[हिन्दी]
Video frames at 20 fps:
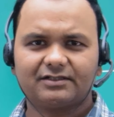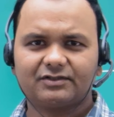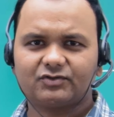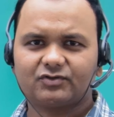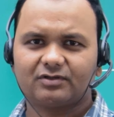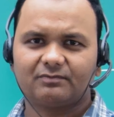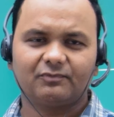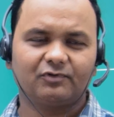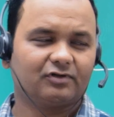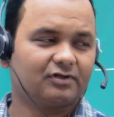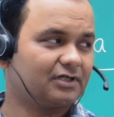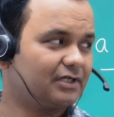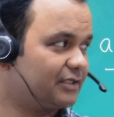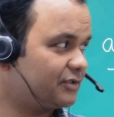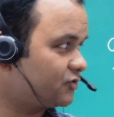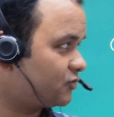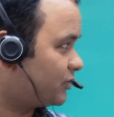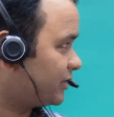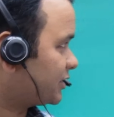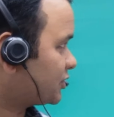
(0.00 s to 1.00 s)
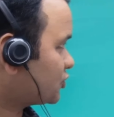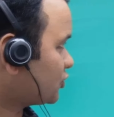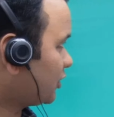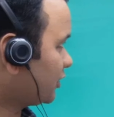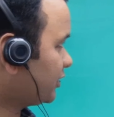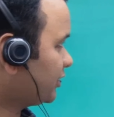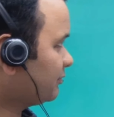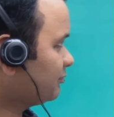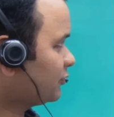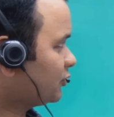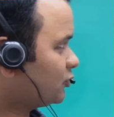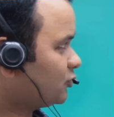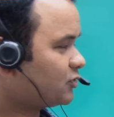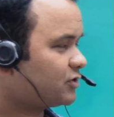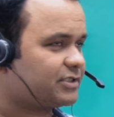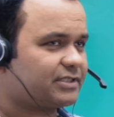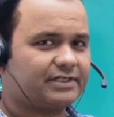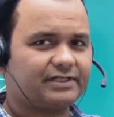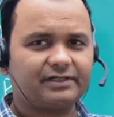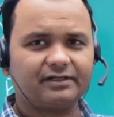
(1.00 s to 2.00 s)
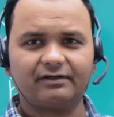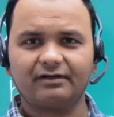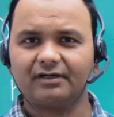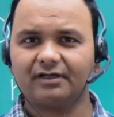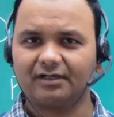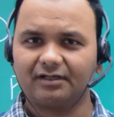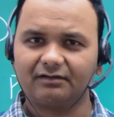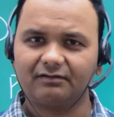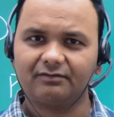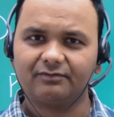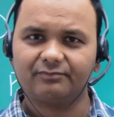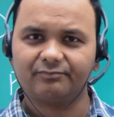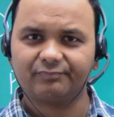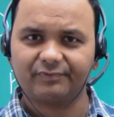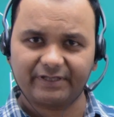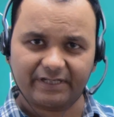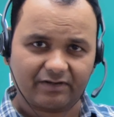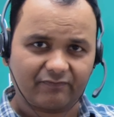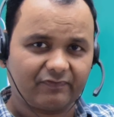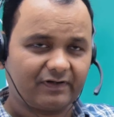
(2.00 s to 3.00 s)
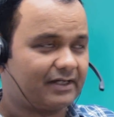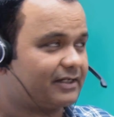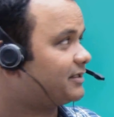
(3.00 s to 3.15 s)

कि जो हम लोग का जो एक शॉर्ट टर्म कोर्स है टी एफ